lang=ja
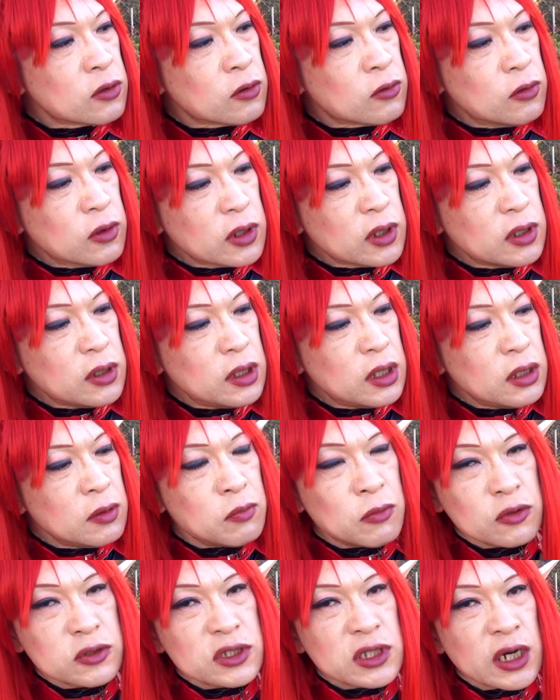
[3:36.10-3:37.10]
これ
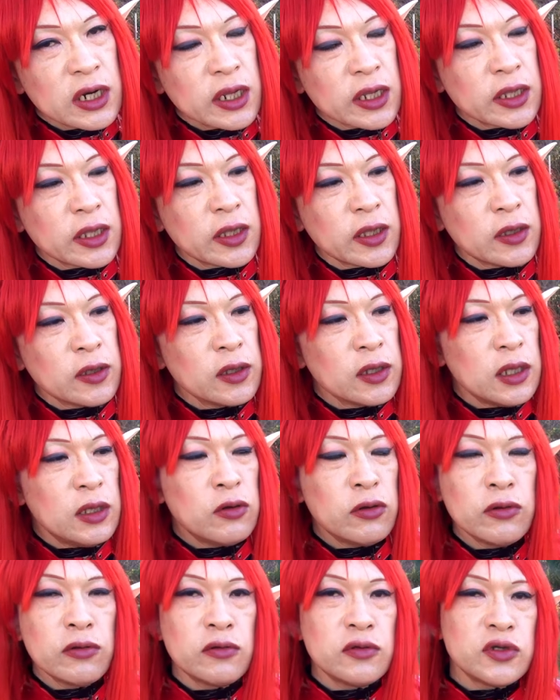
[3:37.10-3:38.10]
モッツァレラねい
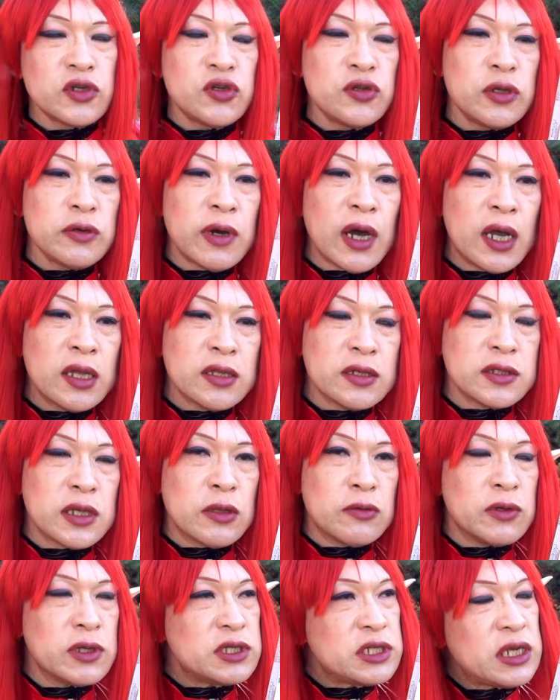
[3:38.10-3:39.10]
ろいろ種類はあるんです
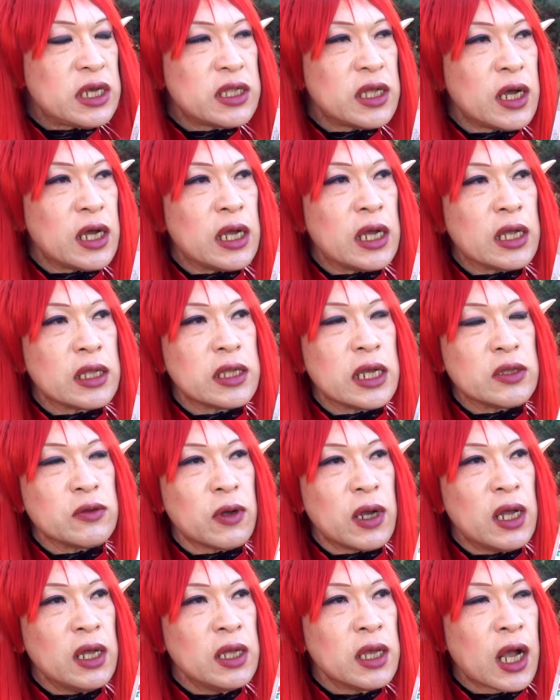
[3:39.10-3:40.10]
けどねチェダーだと
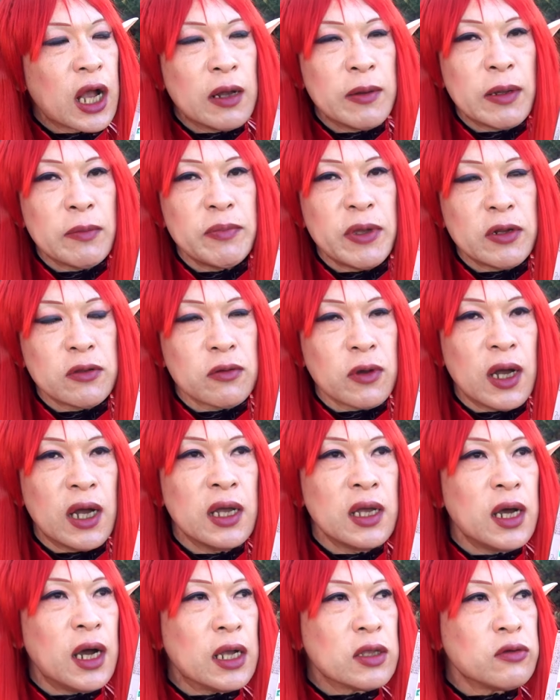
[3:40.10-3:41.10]
かカマンベールと
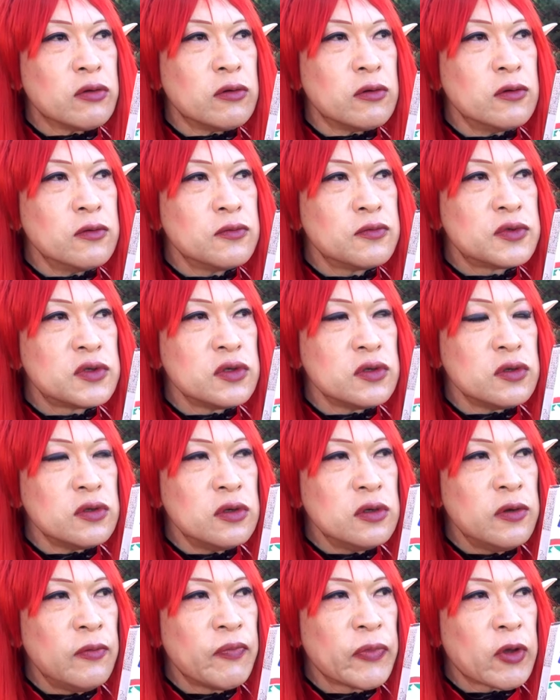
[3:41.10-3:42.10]
かあと普通
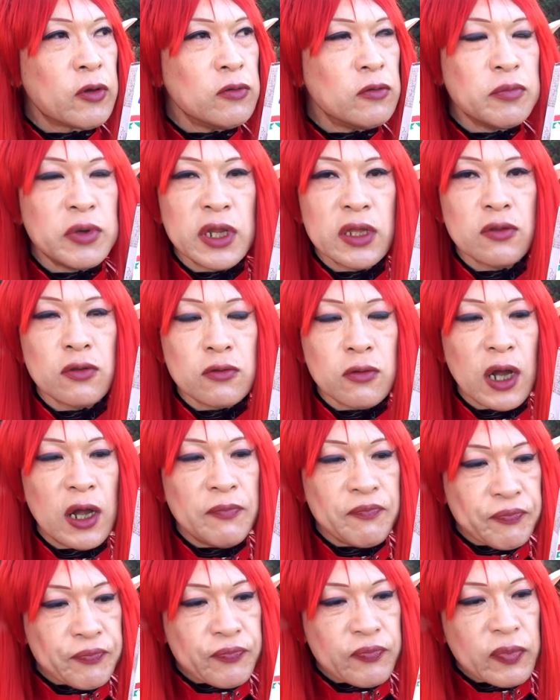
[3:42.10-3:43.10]
のこのブレンドとか
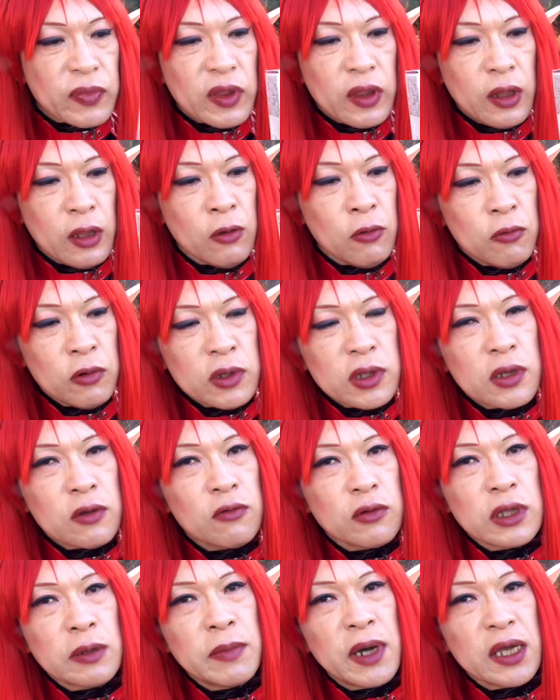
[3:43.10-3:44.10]
これ結
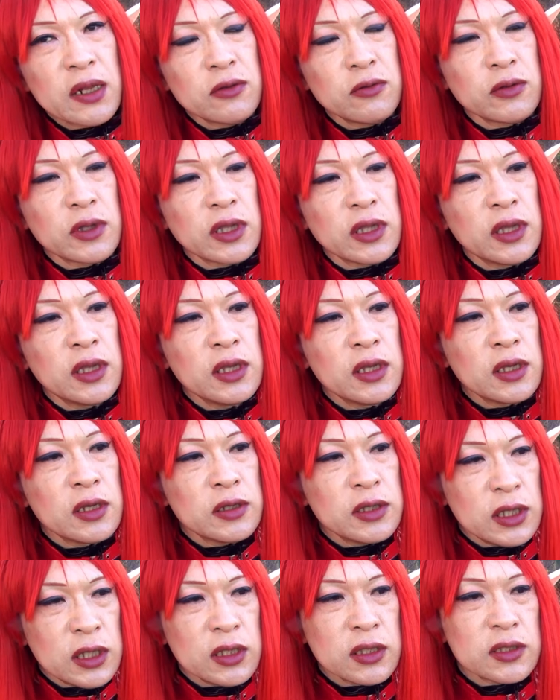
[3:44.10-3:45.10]
構ねマイルドでね
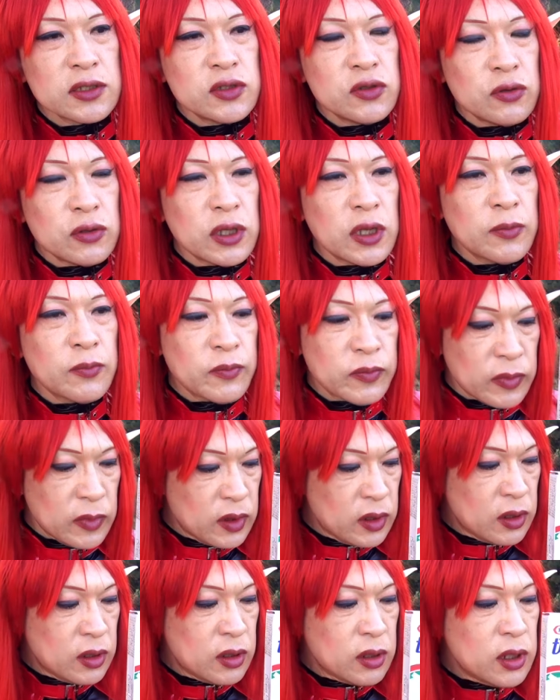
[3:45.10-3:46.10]
いいんですよね
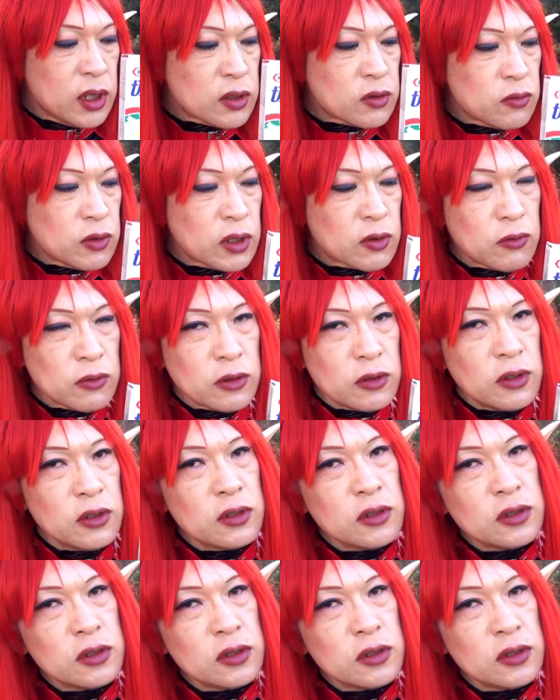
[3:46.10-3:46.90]
であとねこの